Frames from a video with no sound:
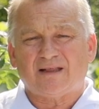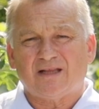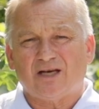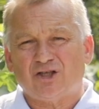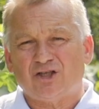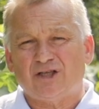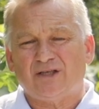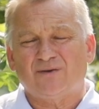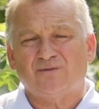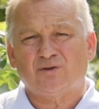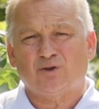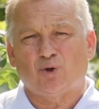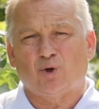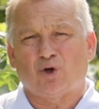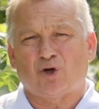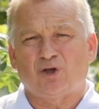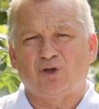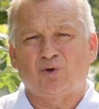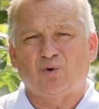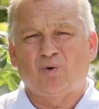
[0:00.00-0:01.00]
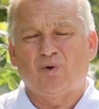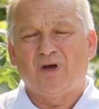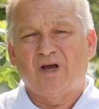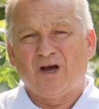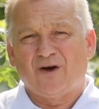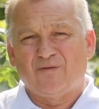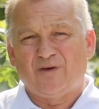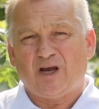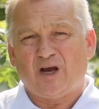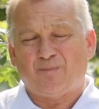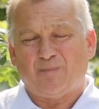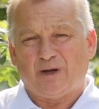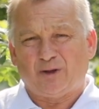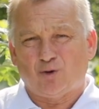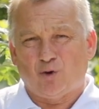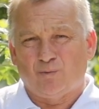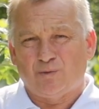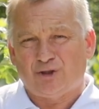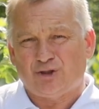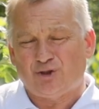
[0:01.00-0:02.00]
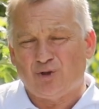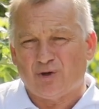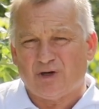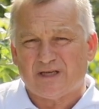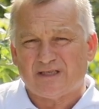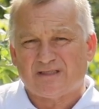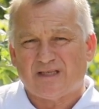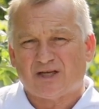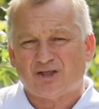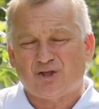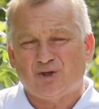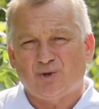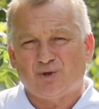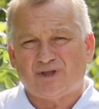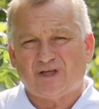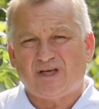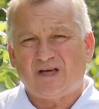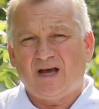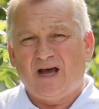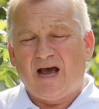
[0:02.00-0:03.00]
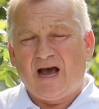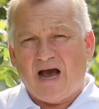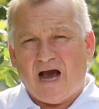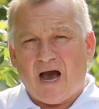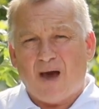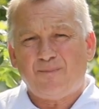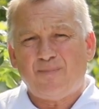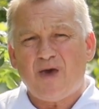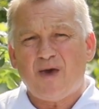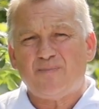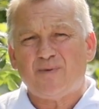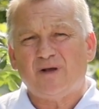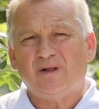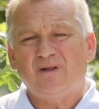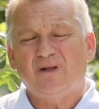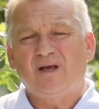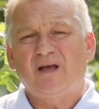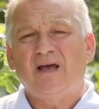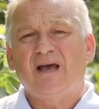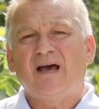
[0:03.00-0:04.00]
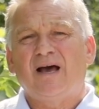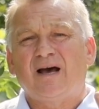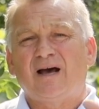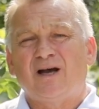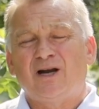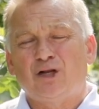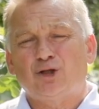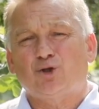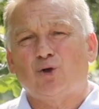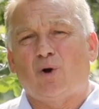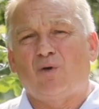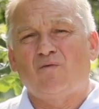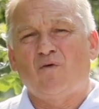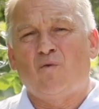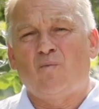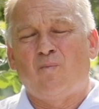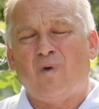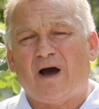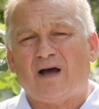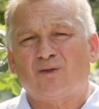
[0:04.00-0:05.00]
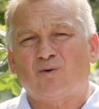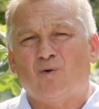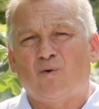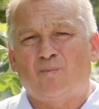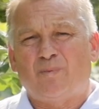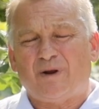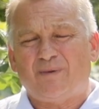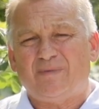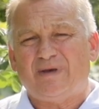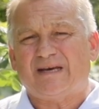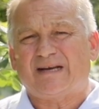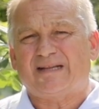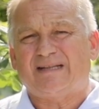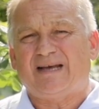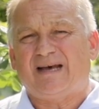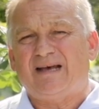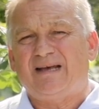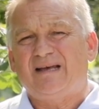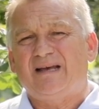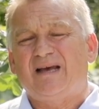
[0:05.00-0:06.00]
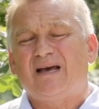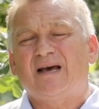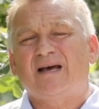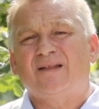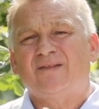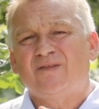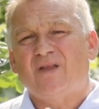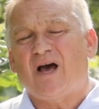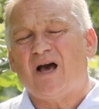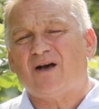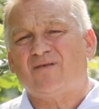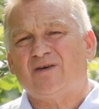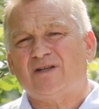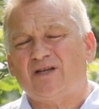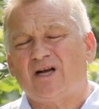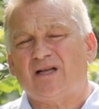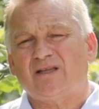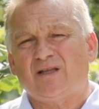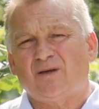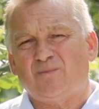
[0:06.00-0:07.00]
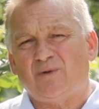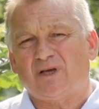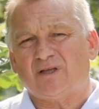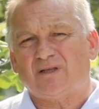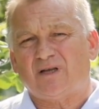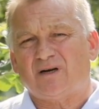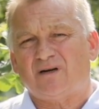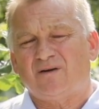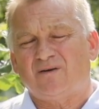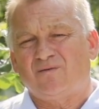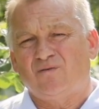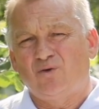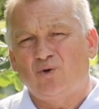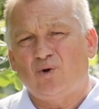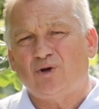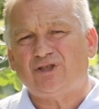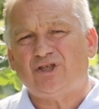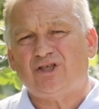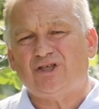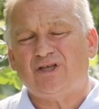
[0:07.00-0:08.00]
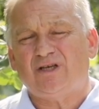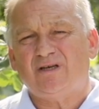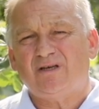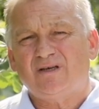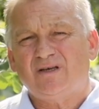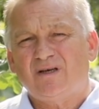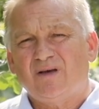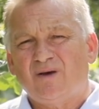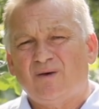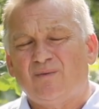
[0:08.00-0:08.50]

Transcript: отложите в сторону, вы их потом еще раз дожгете, а пепел, литровую банку примерно, на квадратный метр вносите,